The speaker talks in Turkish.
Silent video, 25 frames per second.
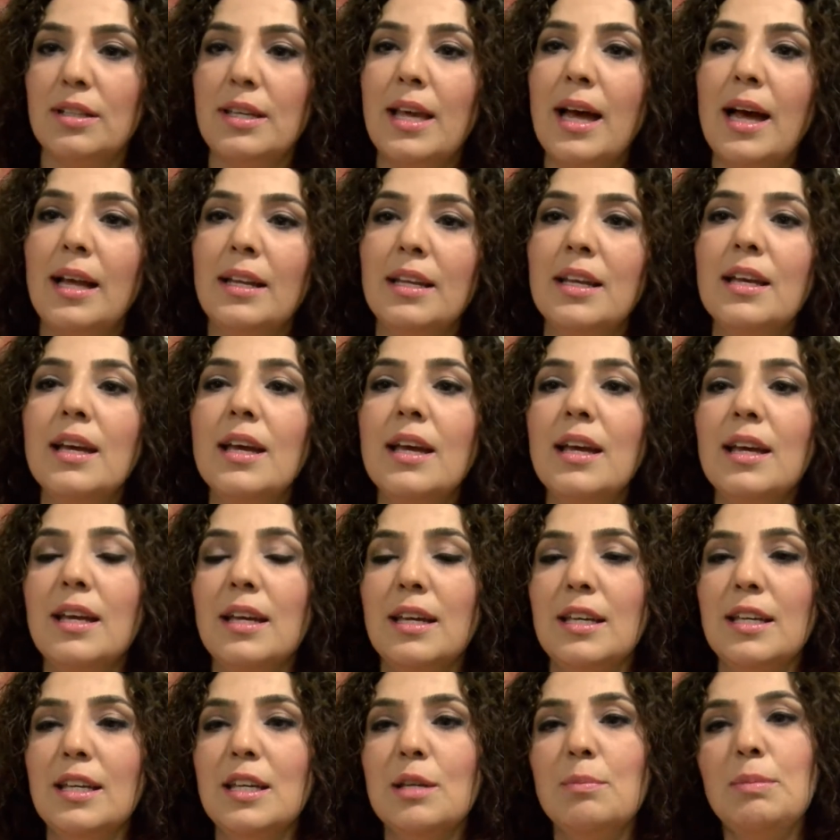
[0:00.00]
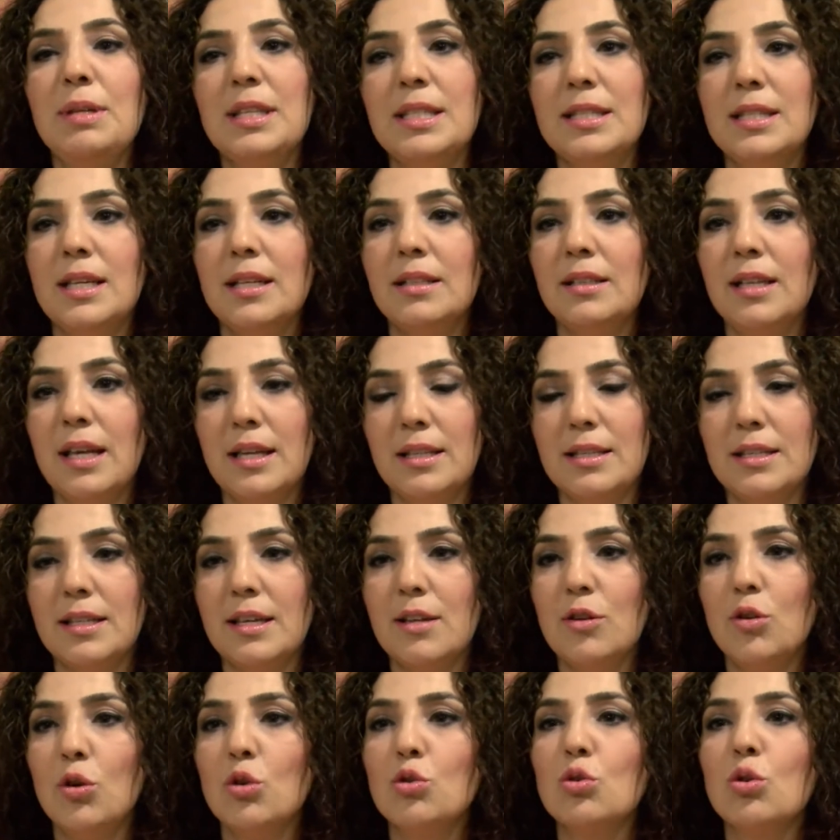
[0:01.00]
Yani e, bizleri de
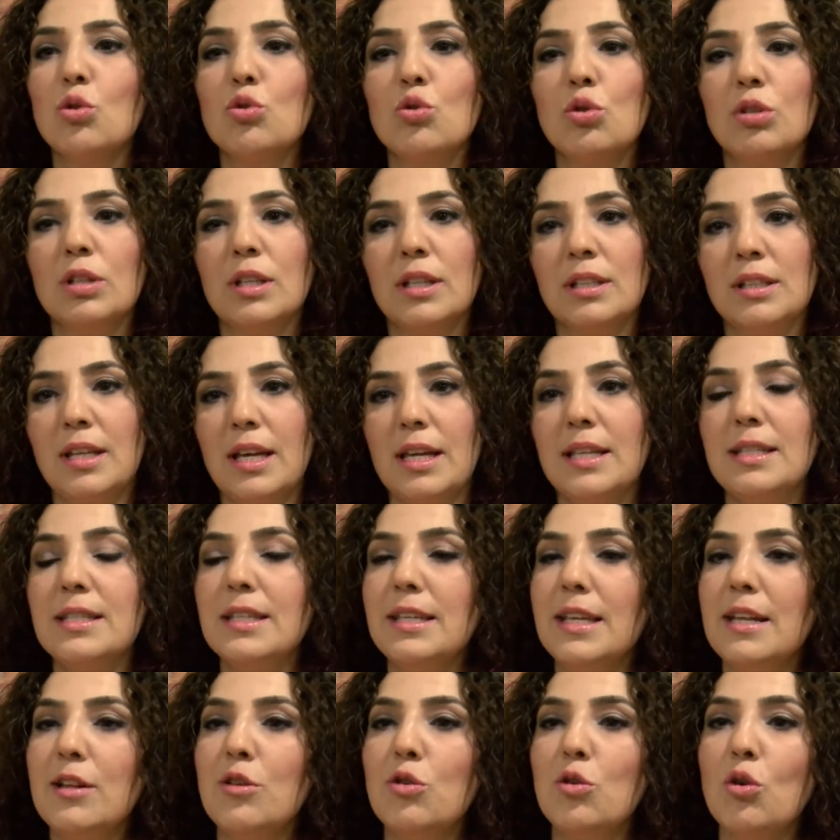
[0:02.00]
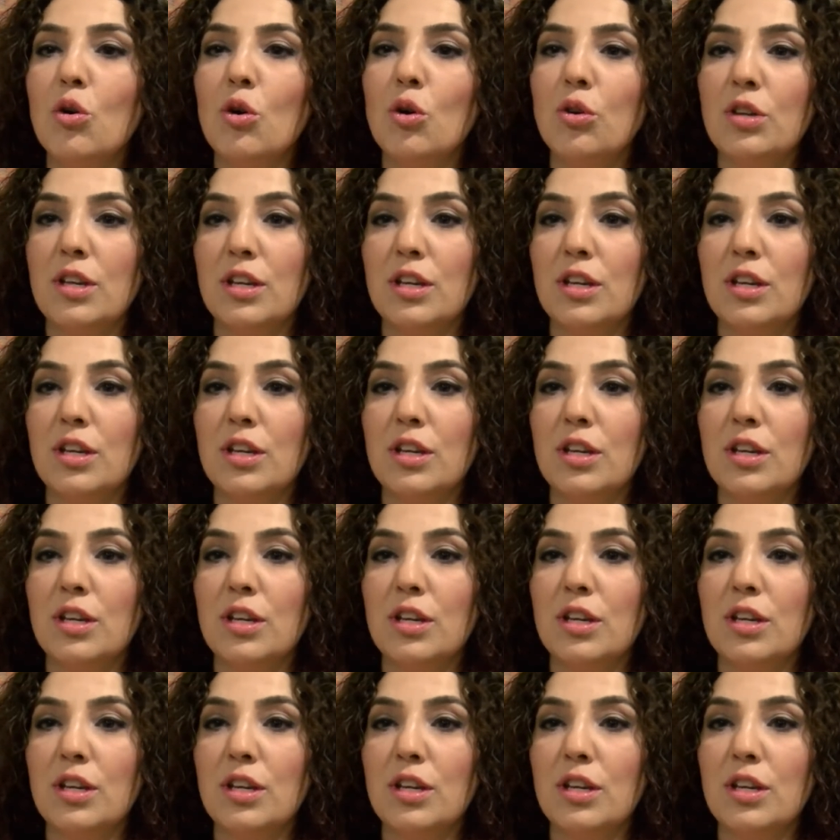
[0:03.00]
etkiliyor, çocukları da etkiliyor,